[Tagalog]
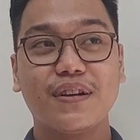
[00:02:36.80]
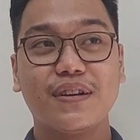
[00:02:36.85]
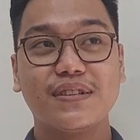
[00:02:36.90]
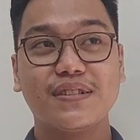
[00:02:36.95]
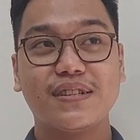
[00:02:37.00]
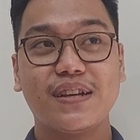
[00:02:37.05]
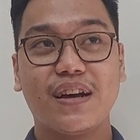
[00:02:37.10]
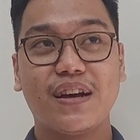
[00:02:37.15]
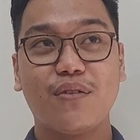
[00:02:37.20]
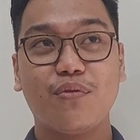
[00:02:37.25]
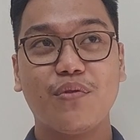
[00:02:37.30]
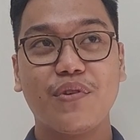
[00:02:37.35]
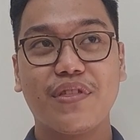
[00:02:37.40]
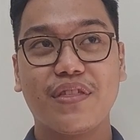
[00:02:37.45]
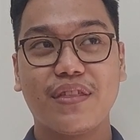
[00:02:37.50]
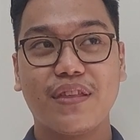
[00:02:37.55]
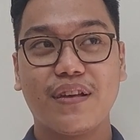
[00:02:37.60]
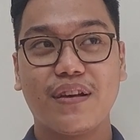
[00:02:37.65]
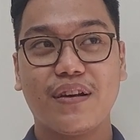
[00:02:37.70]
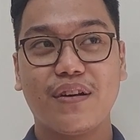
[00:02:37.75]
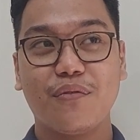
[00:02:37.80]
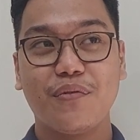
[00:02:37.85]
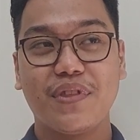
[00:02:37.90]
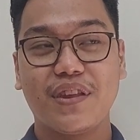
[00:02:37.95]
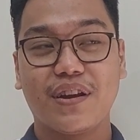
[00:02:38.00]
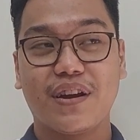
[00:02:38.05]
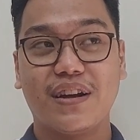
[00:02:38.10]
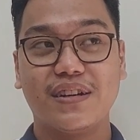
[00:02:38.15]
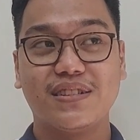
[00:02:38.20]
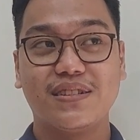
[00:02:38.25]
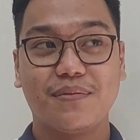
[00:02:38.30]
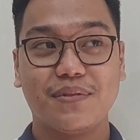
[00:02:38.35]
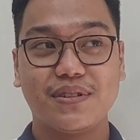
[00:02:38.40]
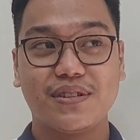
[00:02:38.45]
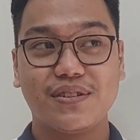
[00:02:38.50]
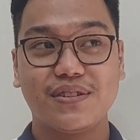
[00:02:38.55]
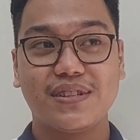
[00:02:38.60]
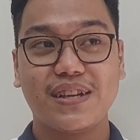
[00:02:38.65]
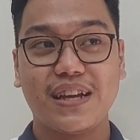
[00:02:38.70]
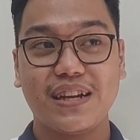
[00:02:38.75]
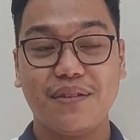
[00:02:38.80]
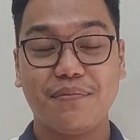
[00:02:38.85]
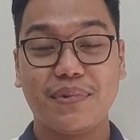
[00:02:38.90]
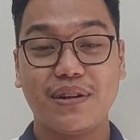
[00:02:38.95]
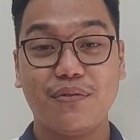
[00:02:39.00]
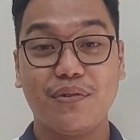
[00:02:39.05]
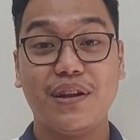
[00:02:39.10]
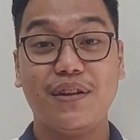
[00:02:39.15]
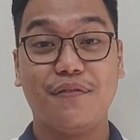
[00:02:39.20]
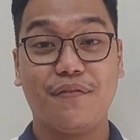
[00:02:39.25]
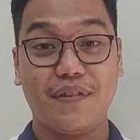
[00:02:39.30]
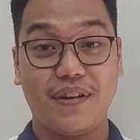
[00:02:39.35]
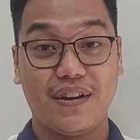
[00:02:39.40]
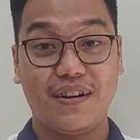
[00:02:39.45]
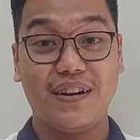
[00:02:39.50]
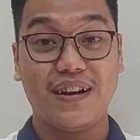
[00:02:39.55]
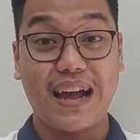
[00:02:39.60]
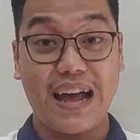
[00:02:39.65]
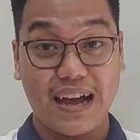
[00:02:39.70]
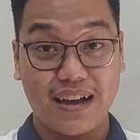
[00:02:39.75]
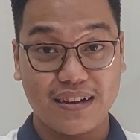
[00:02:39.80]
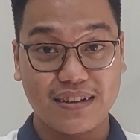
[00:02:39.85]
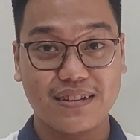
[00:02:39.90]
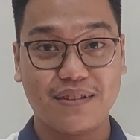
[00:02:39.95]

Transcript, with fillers: Sa so, with with regards naman sir sa Animal Welfare Act